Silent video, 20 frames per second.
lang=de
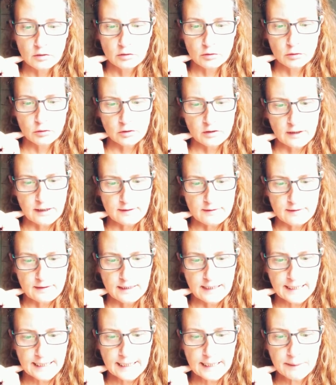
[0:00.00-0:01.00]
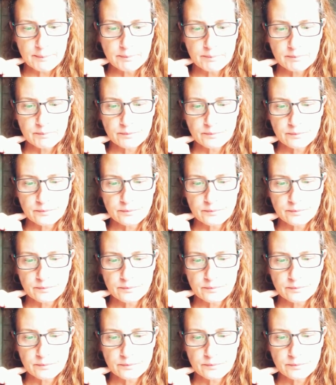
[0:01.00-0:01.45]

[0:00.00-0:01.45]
und das Leben